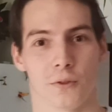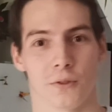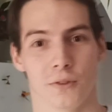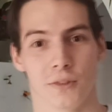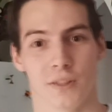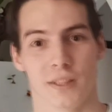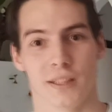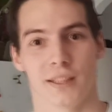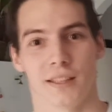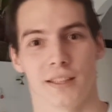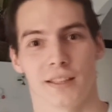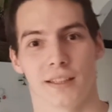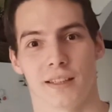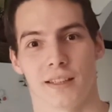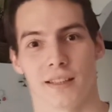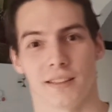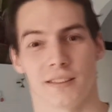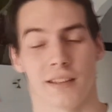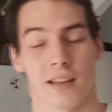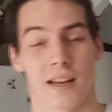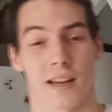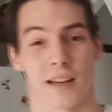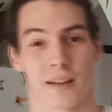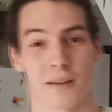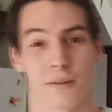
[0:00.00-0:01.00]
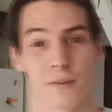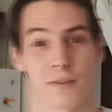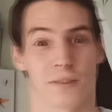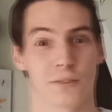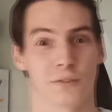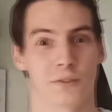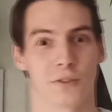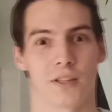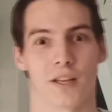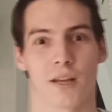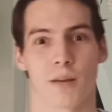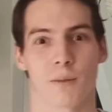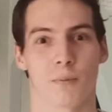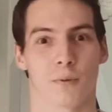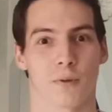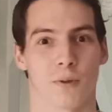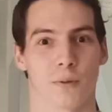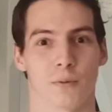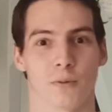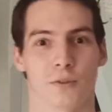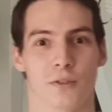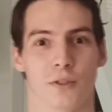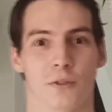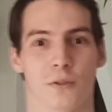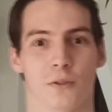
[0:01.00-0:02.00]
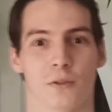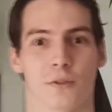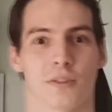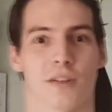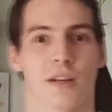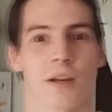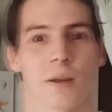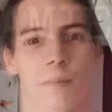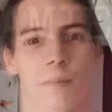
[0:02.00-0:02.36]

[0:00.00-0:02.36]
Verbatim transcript: y que acabe esto ya y podamos ir todos a la